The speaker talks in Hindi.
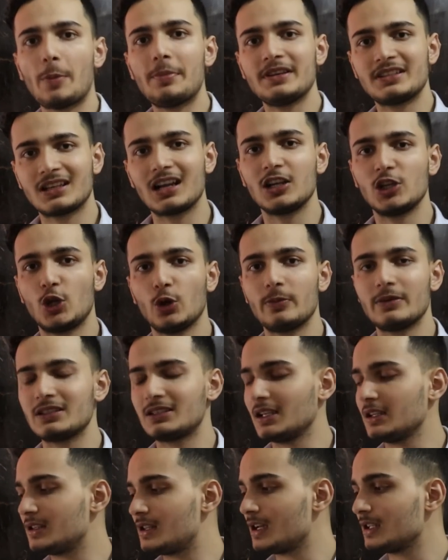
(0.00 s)
24 घंटों में
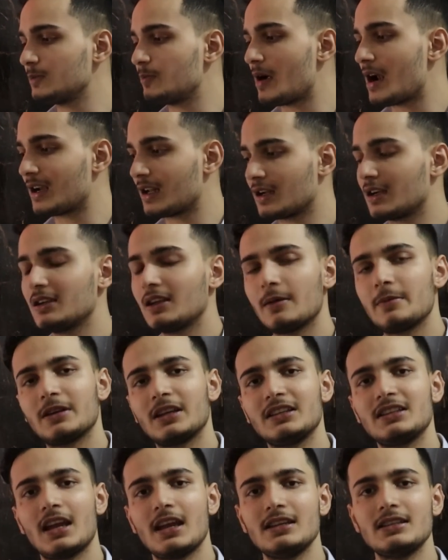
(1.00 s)
से 10-12 घंटा
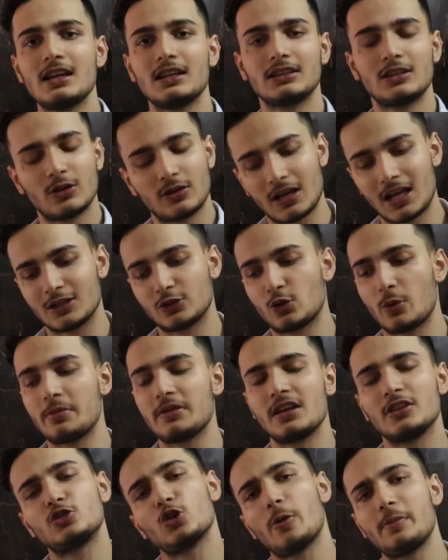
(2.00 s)
मेरा यही जाता है और रात को
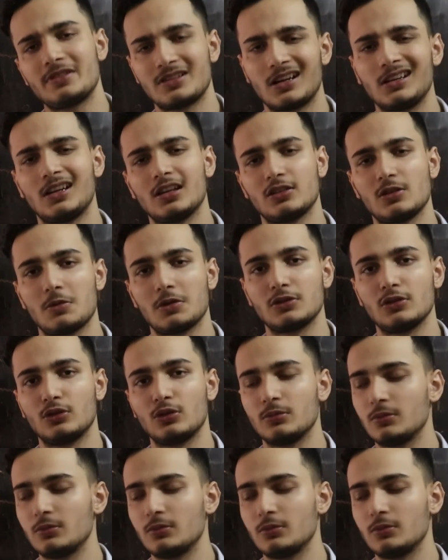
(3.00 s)
भी यही चौबीस घंटा समझ लो